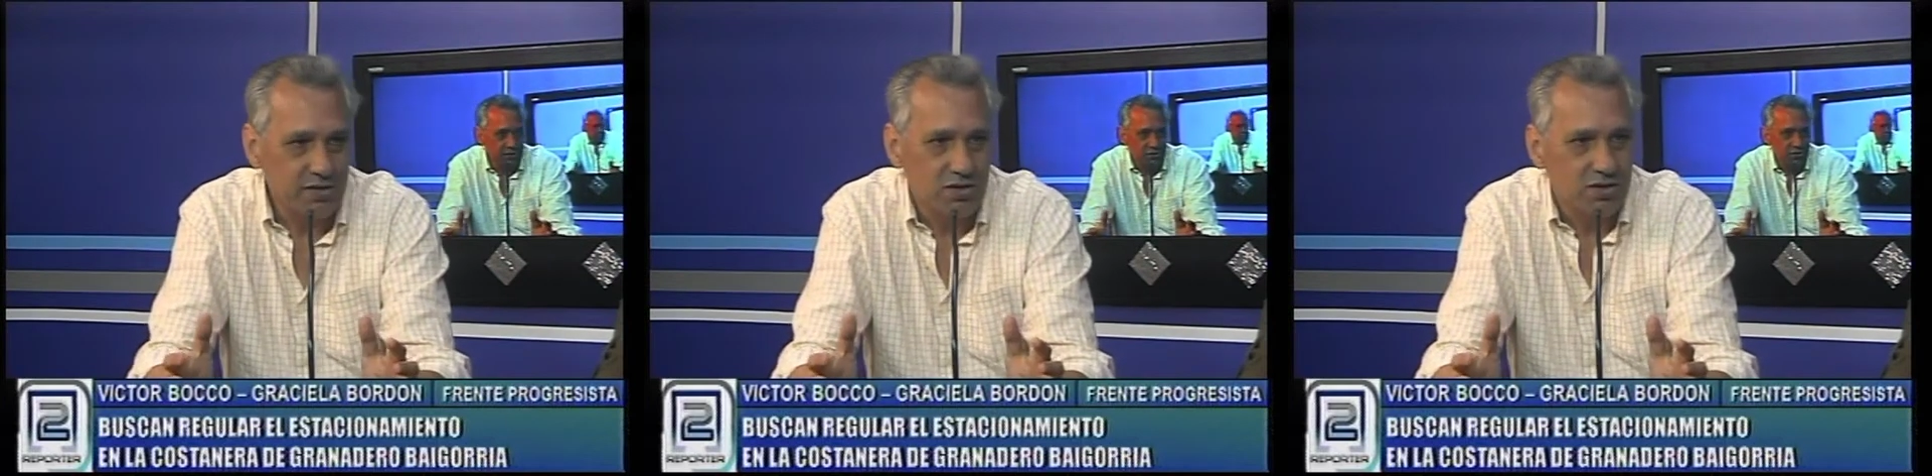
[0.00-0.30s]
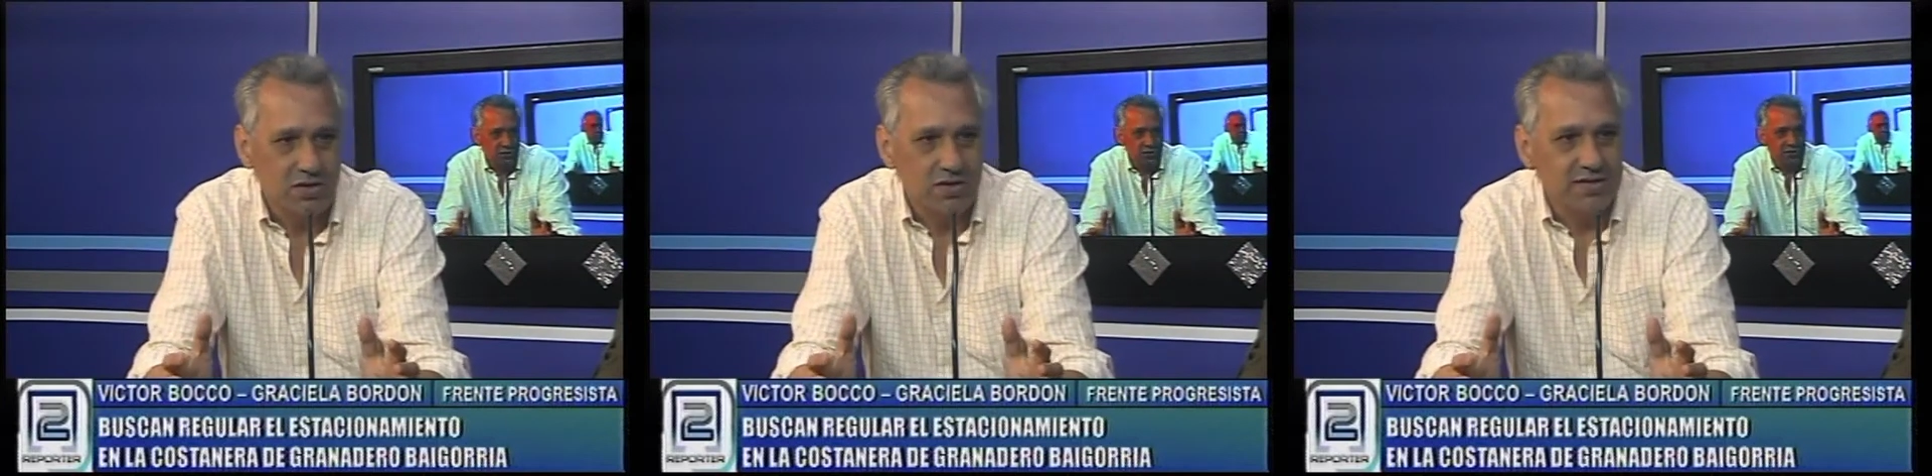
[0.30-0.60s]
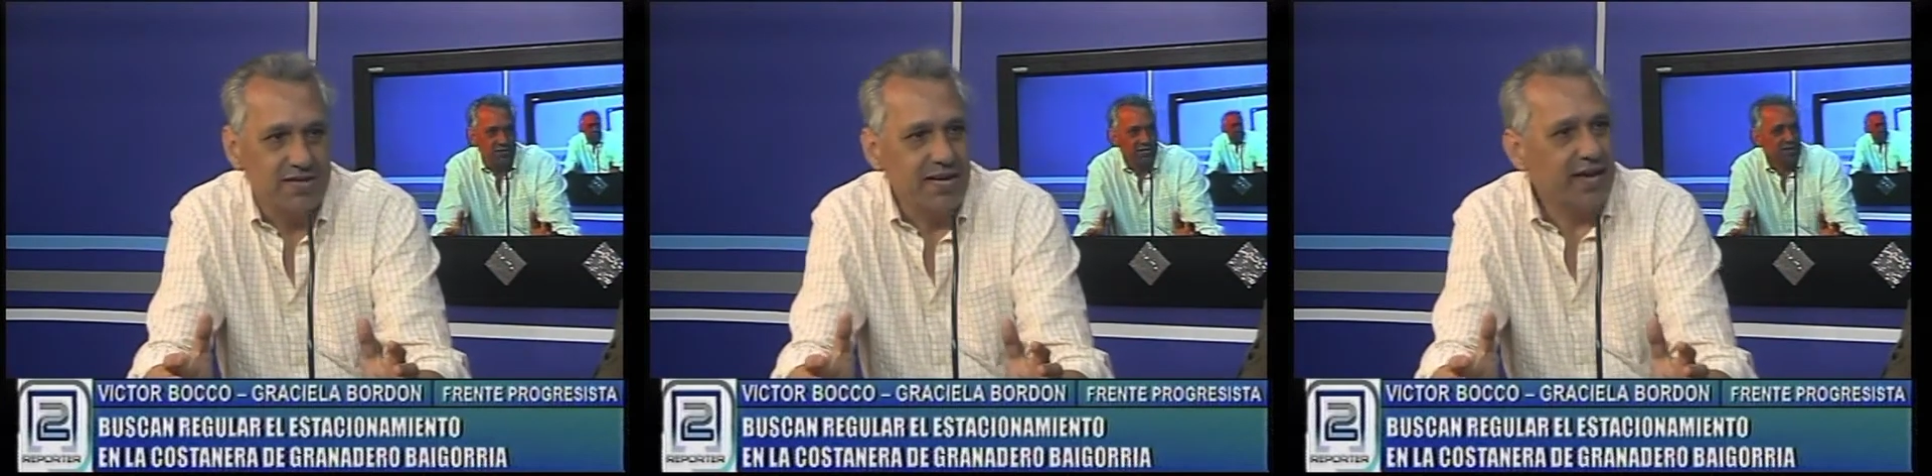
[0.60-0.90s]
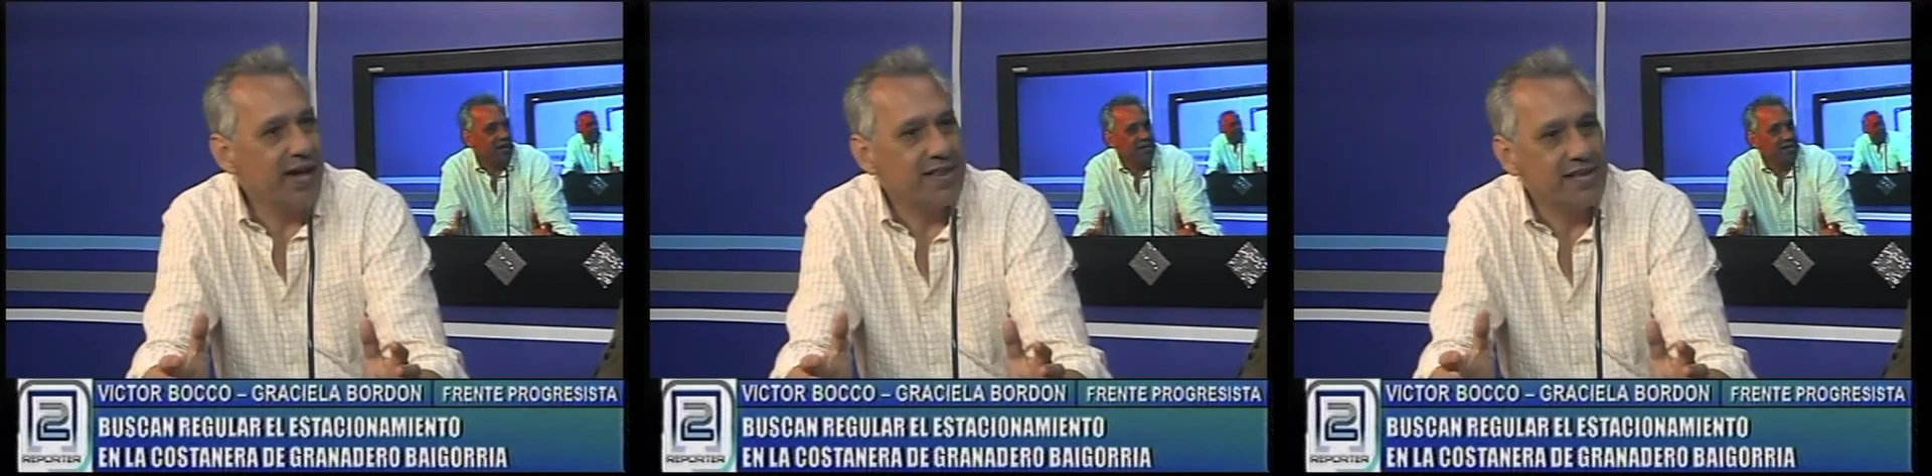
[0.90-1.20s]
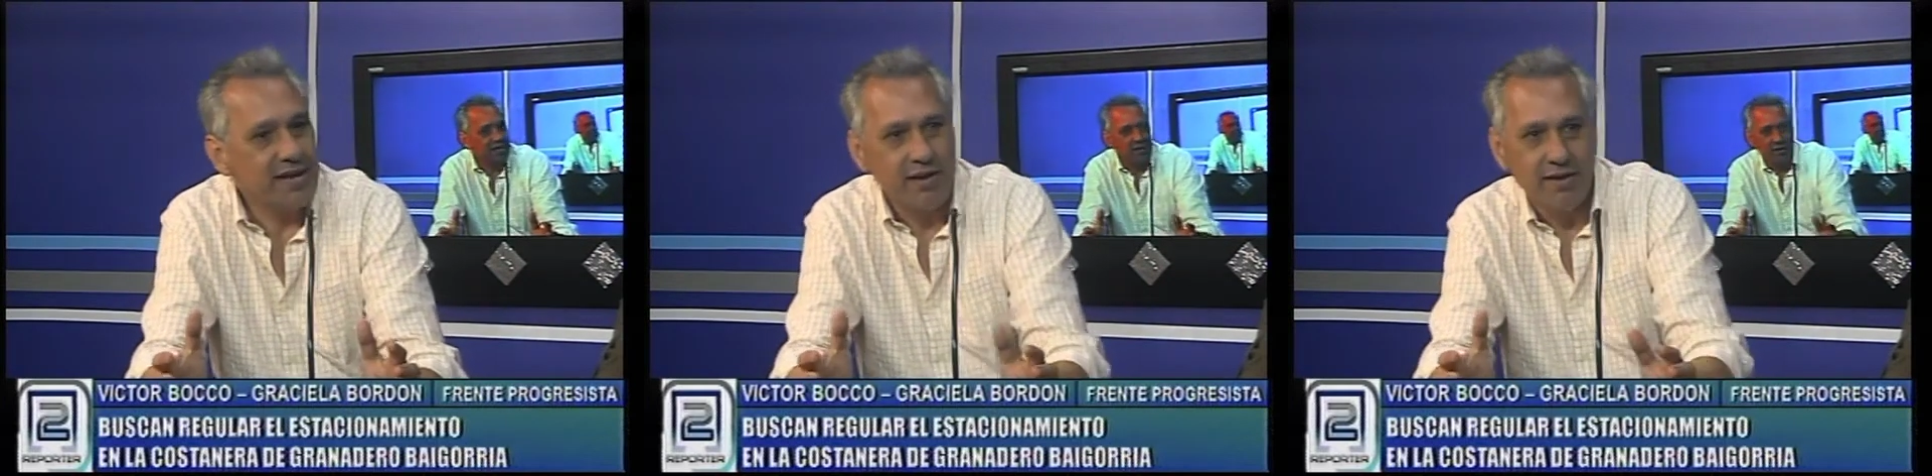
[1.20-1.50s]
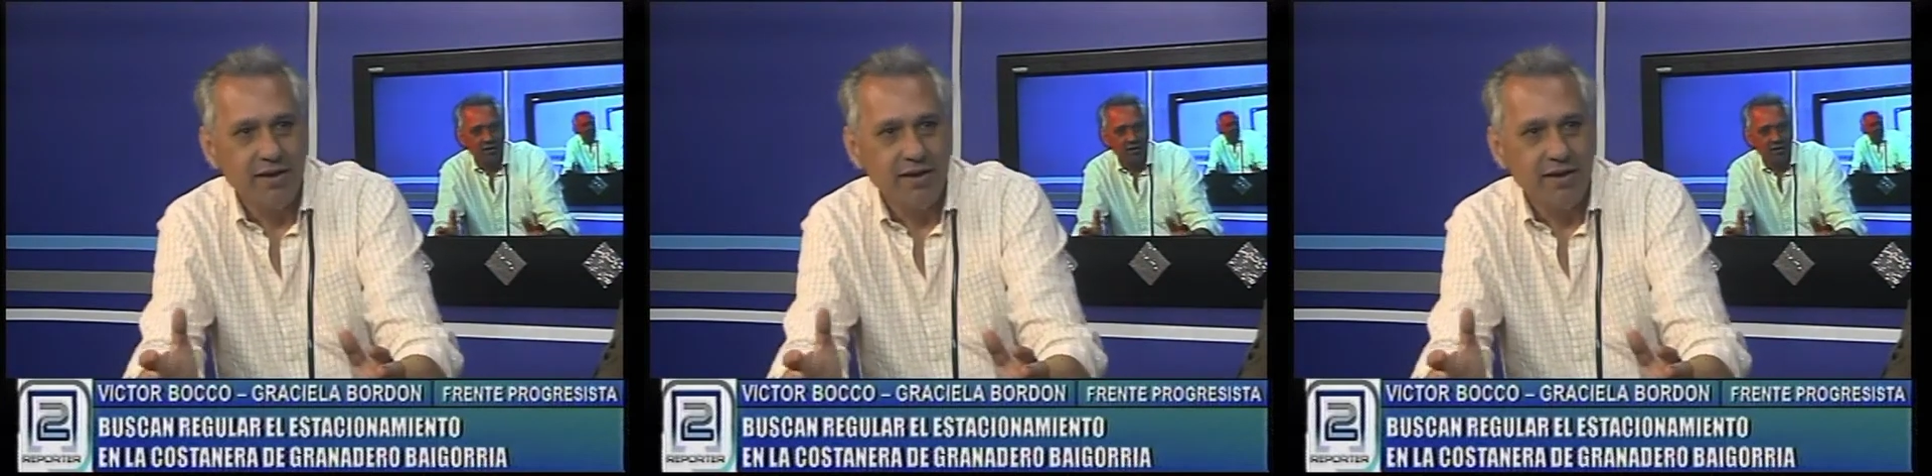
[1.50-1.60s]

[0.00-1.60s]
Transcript: ¿no? Es decir, entre